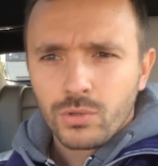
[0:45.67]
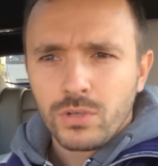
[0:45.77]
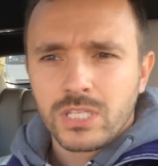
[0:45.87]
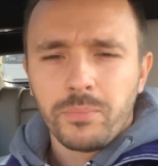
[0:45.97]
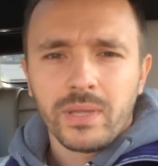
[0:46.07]
То
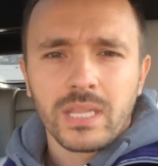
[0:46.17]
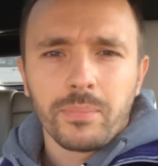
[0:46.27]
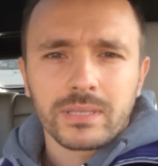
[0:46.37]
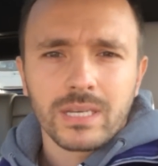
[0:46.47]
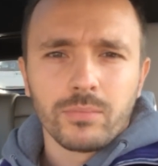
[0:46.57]
есть теперь не
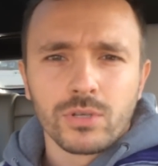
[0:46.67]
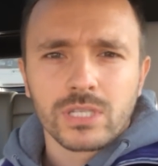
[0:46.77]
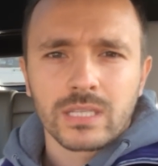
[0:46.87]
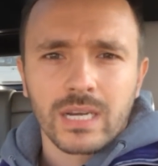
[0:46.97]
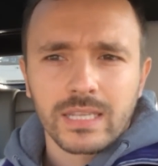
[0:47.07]

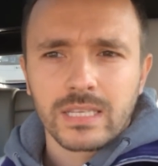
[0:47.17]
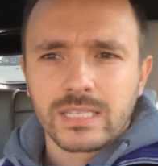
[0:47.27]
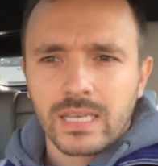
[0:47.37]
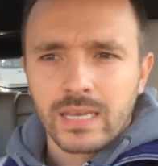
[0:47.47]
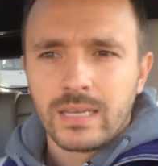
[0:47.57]
потребуется
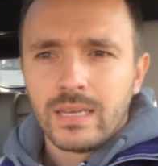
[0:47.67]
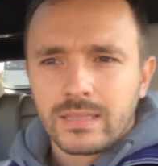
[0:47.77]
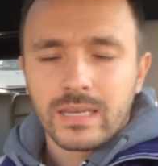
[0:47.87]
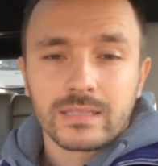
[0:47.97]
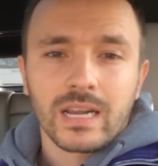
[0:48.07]
тратиться
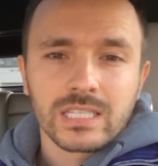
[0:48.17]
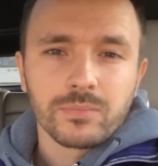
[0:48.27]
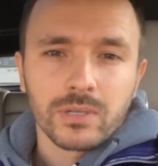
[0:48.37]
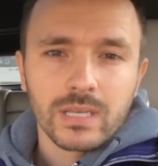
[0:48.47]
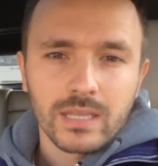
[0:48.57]
на транспорт,